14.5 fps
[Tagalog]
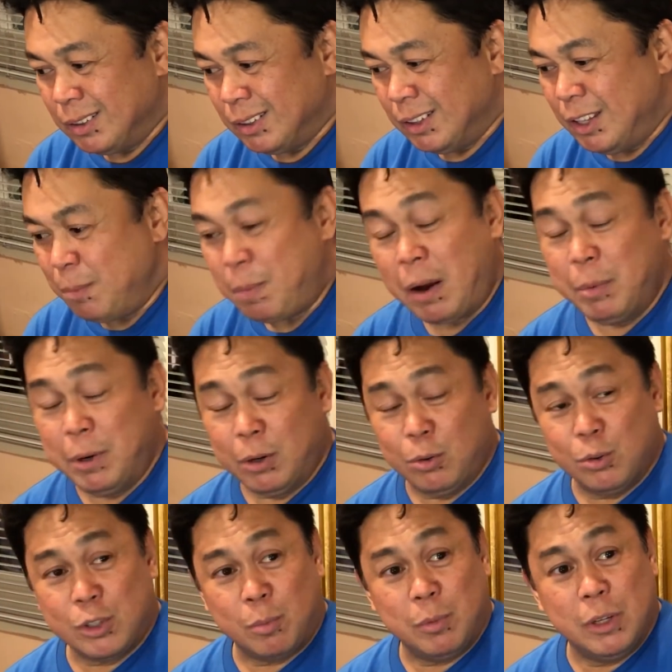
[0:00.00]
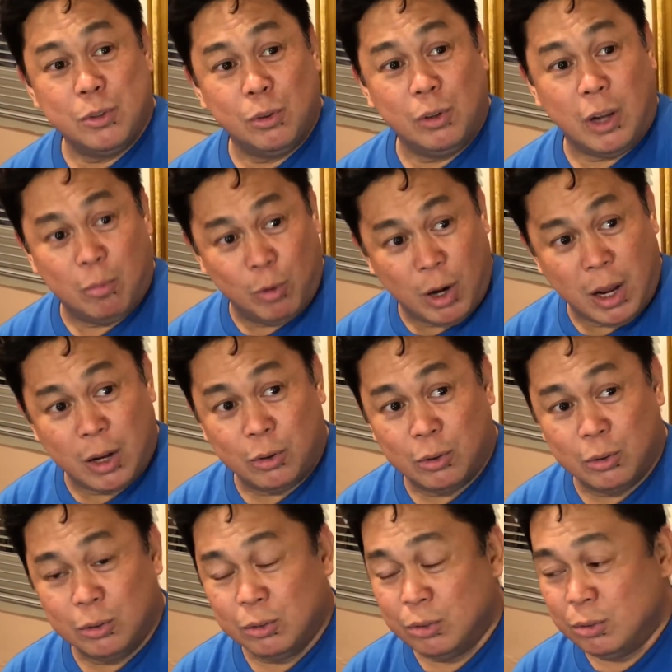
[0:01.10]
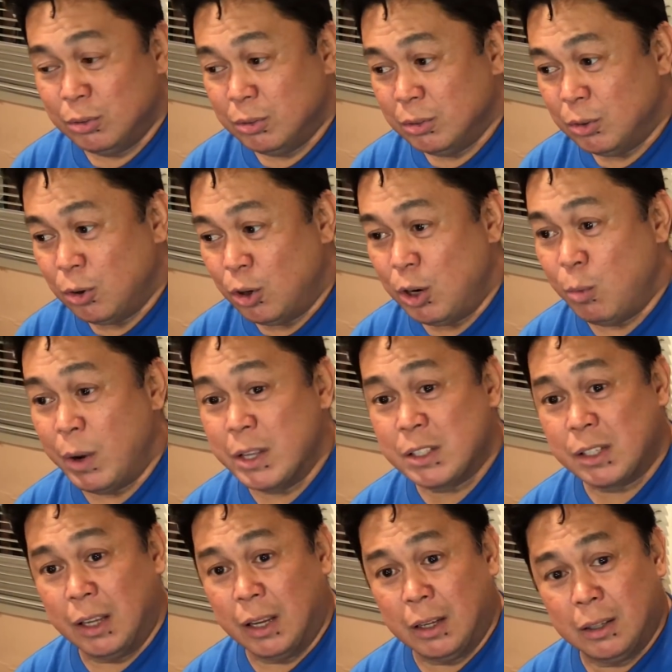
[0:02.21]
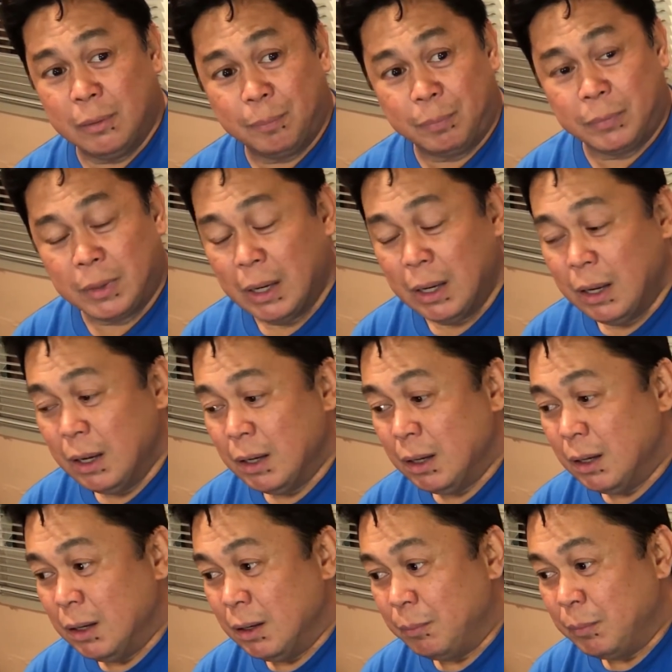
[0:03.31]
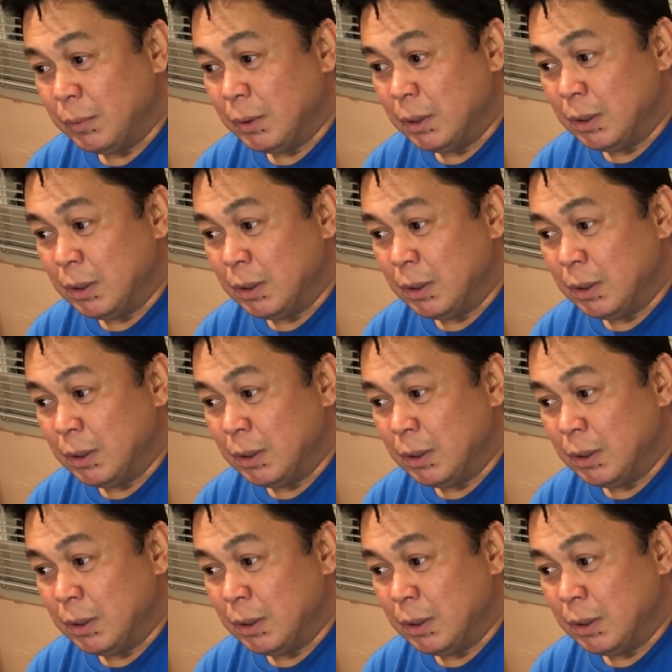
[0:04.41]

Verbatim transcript: hindi pa kami nag uusap ni Julia mula nung Holy Wednesday. Sir, kasi kagabi nag...